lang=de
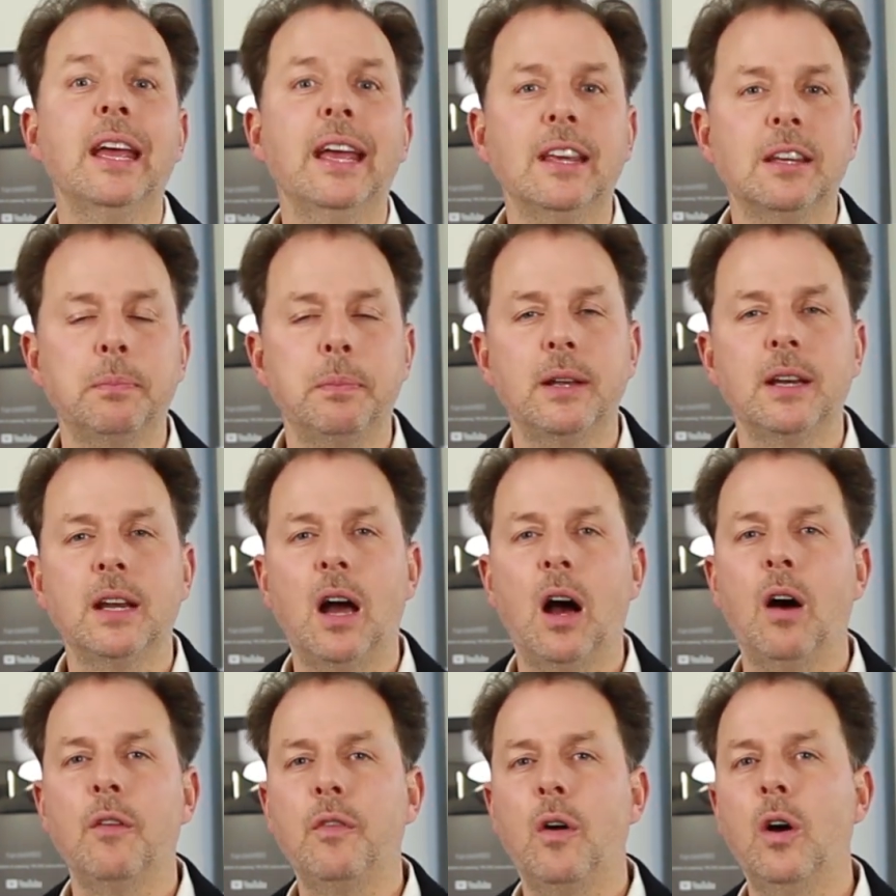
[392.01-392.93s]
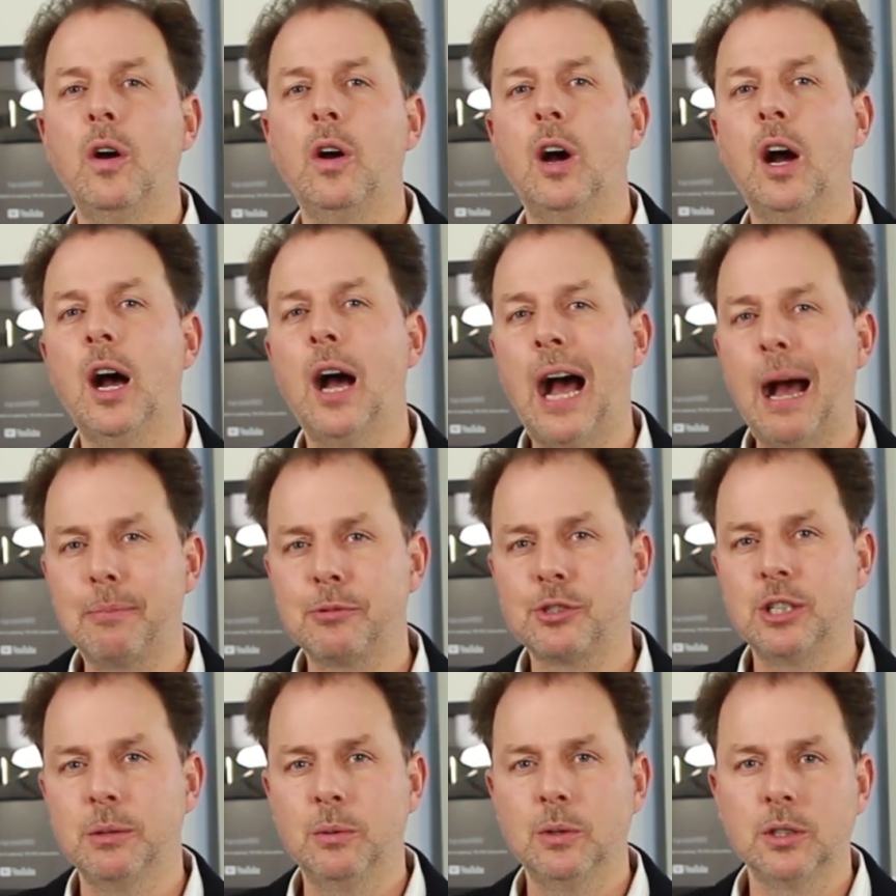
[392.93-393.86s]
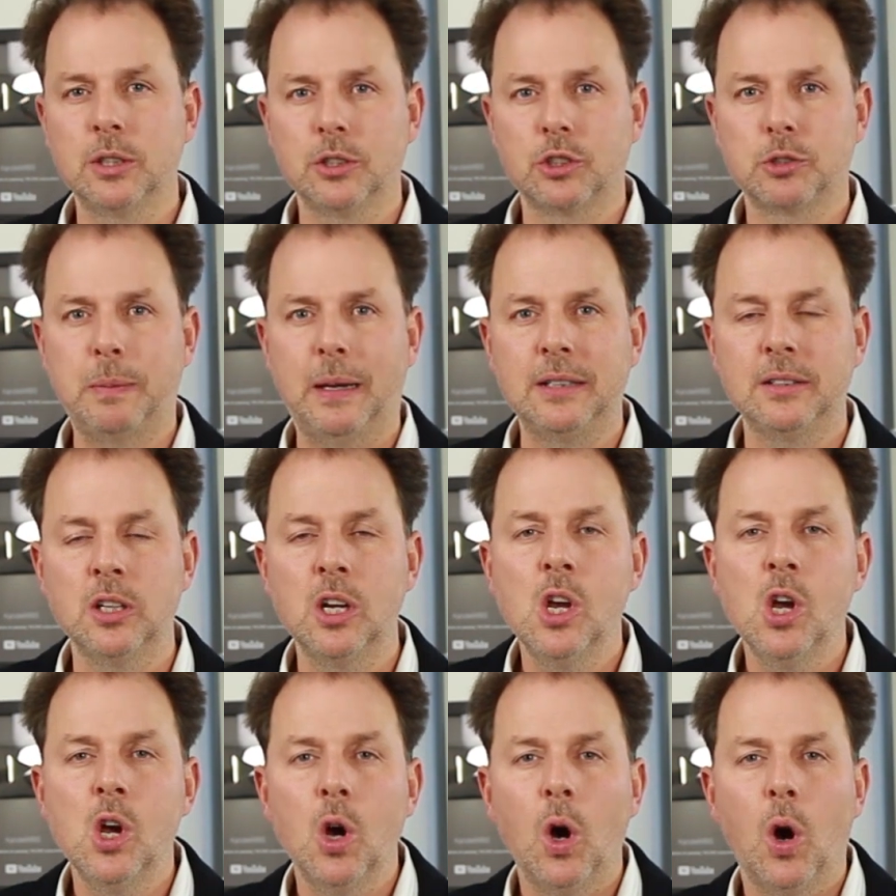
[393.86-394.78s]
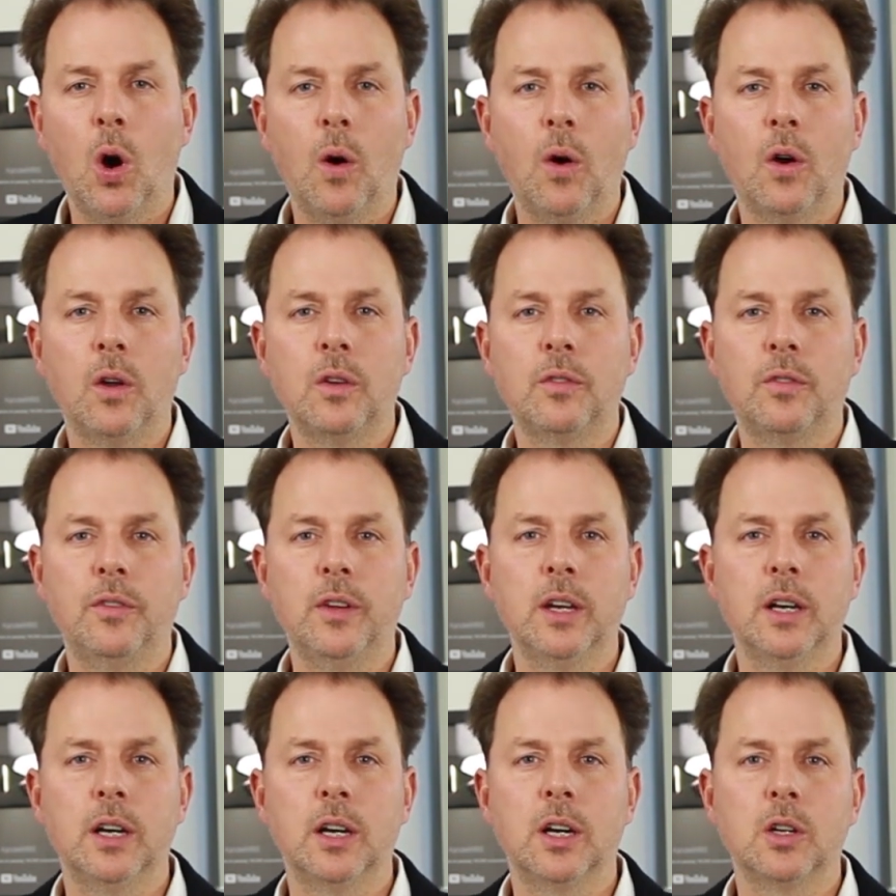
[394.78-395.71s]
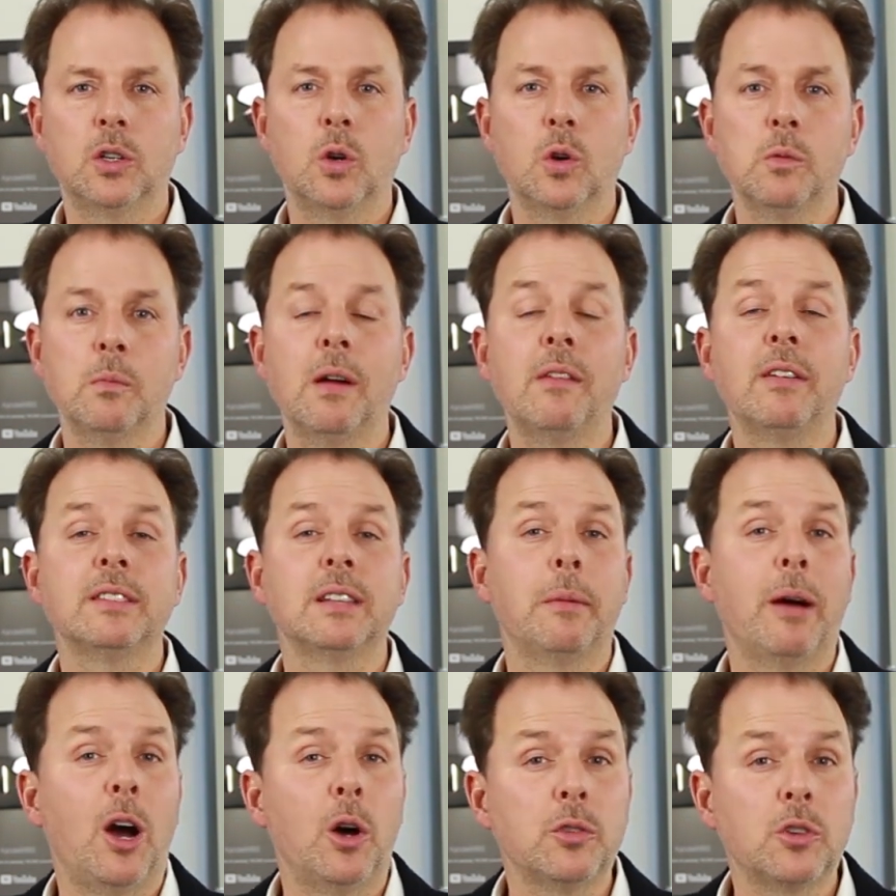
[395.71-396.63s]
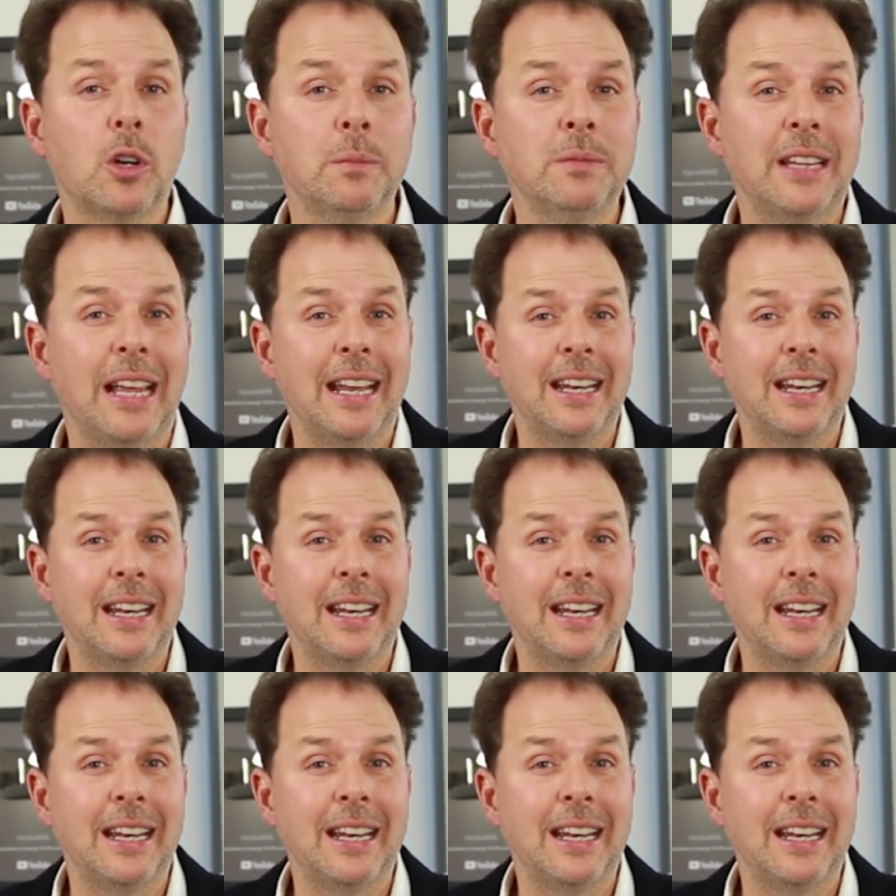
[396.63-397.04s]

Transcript: Ich bin auf eure Abstimmung gespannt und wir gucken mal, was dabei rauskommt,